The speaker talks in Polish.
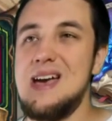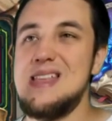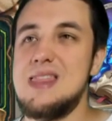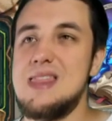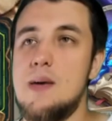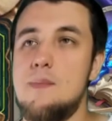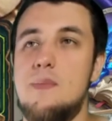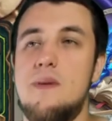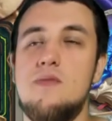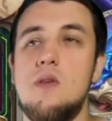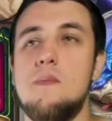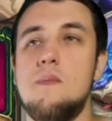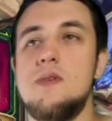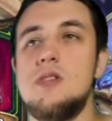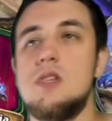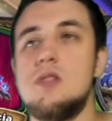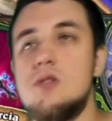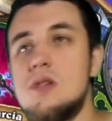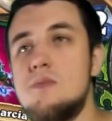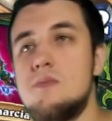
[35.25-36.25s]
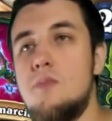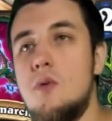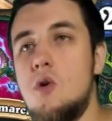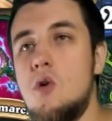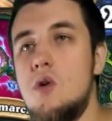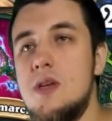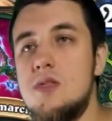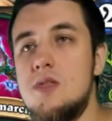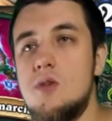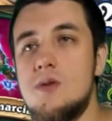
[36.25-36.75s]
Na pewno będzie to
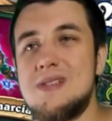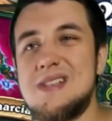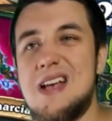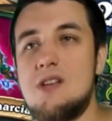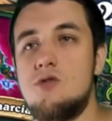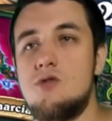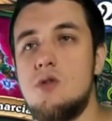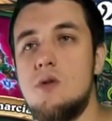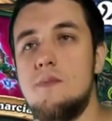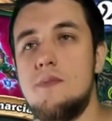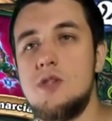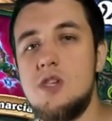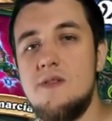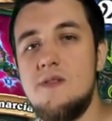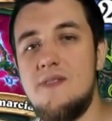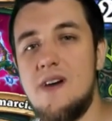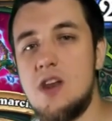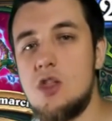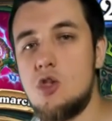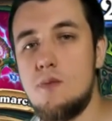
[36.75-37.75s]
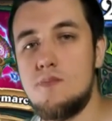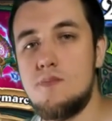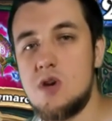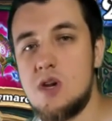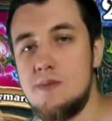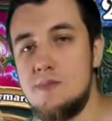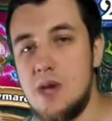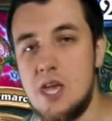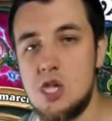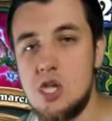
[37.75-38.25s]
spoko jednostka, którą będzie warto
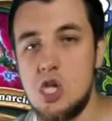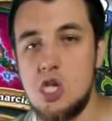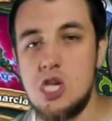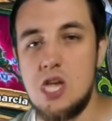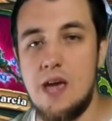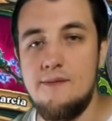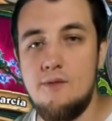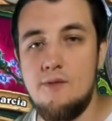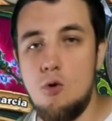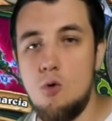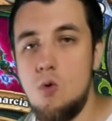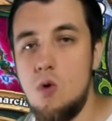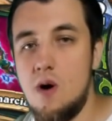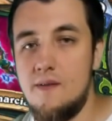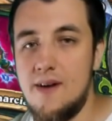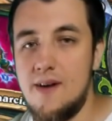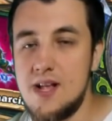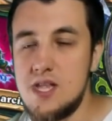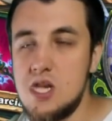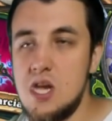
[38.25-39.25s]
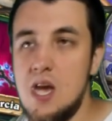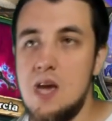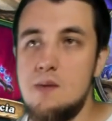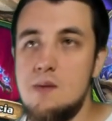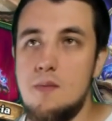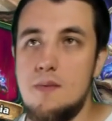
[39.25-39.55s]
przemienić, ewoluować.